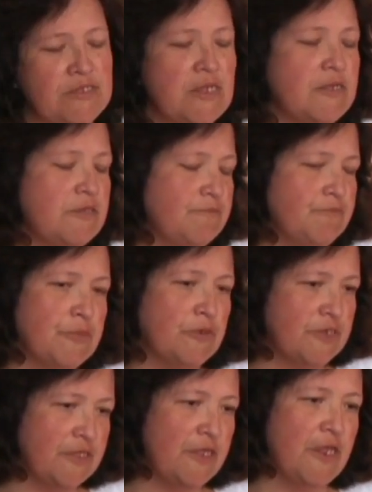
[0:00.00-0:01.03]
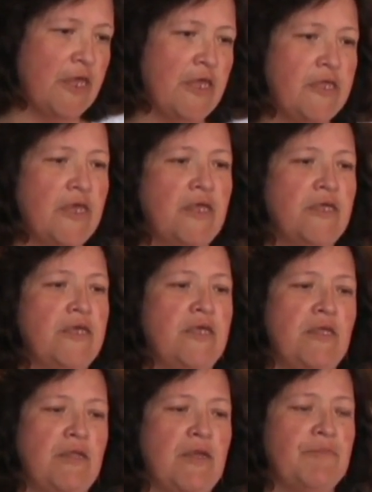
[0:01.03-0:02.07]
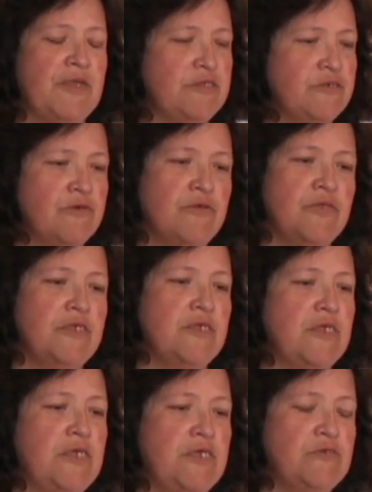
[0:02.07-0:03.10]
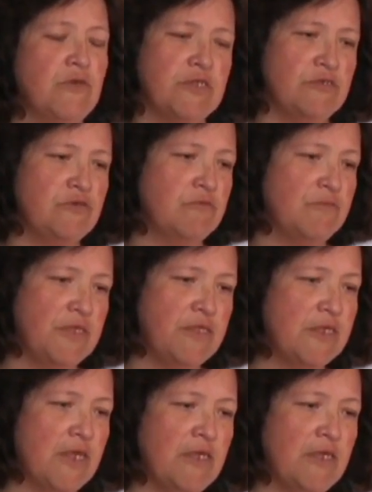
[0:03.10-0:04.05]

les concediera a ella eh, la pensión y, su atención médica.